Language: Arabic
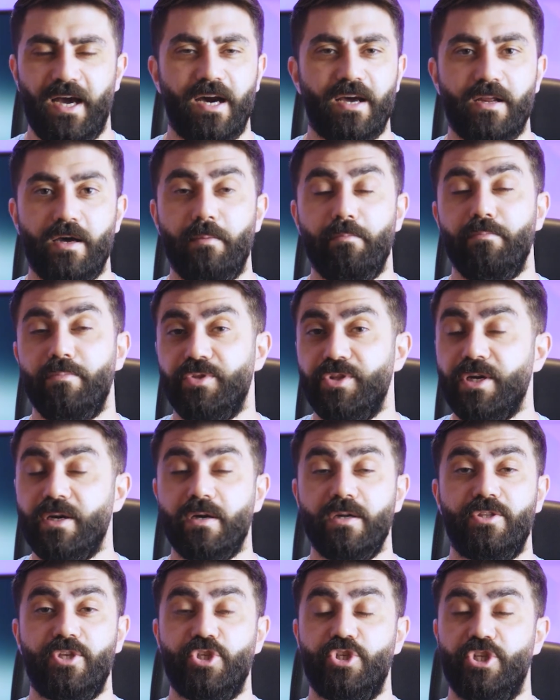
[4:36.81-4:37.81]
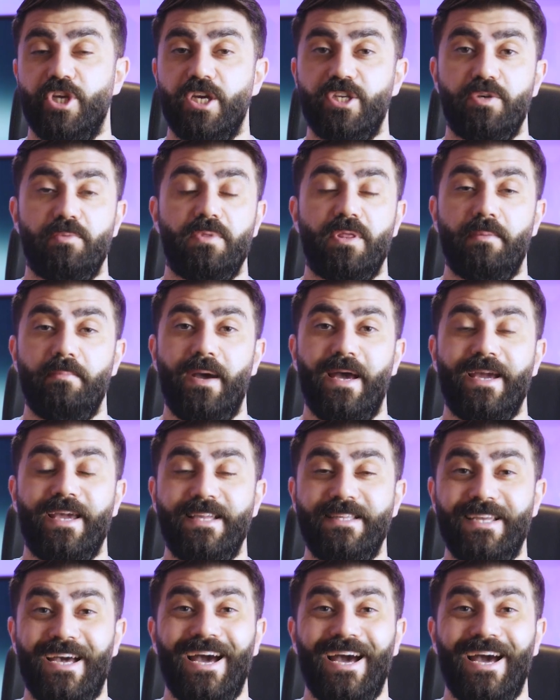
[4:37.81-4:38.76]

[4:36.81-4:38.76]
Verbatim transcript: حرام دقة الشاشة مثل ما حكيت